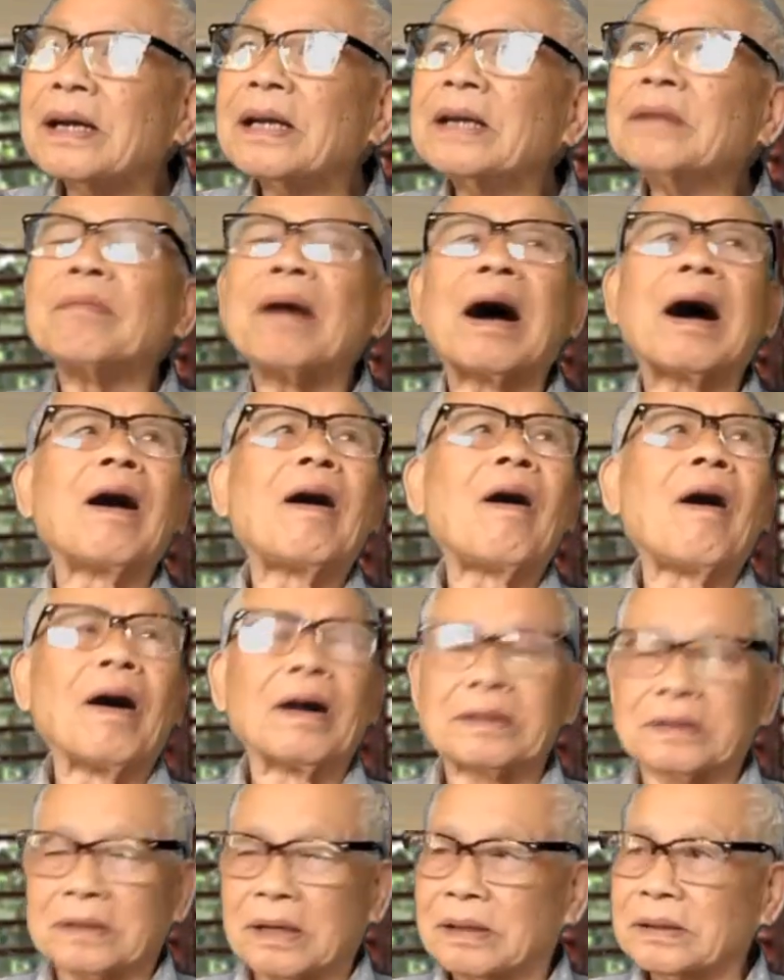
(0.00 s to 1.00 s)
khi mà
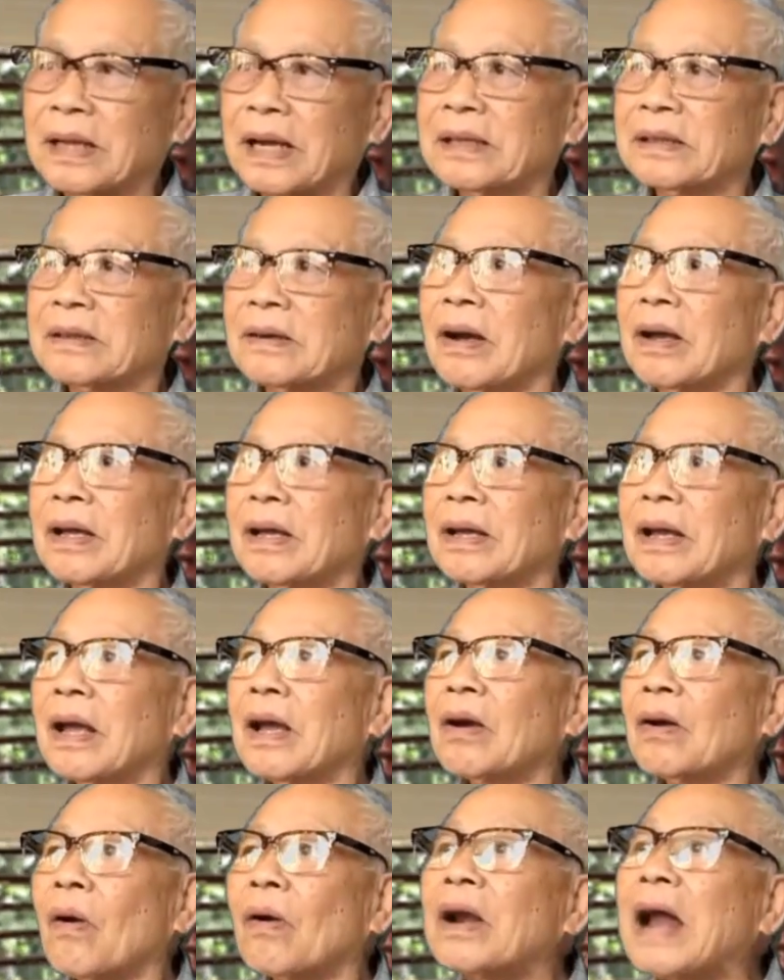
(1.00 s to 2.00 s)
họ trở thành người
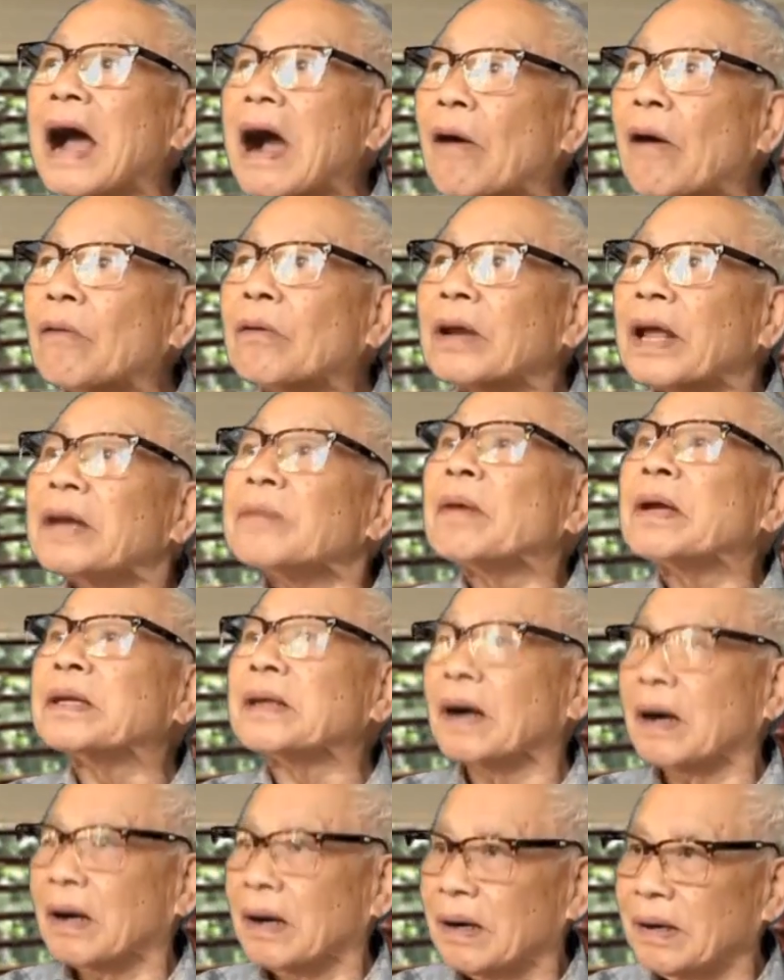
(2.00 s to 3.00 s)
có đạo đến bây
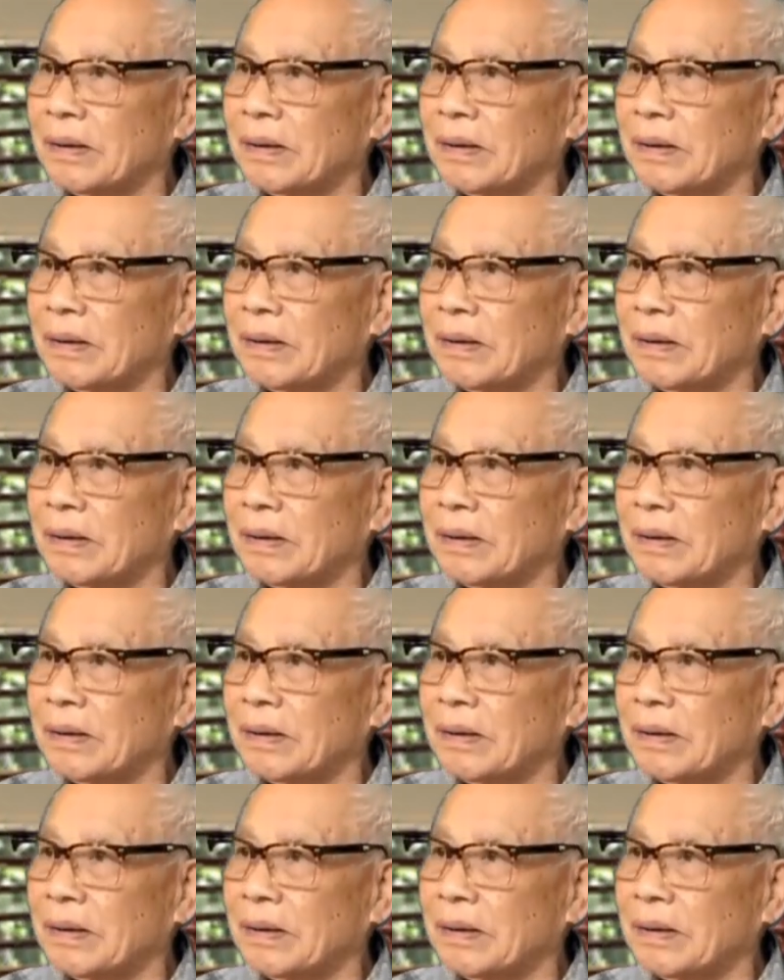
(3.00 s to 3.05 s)
giờ.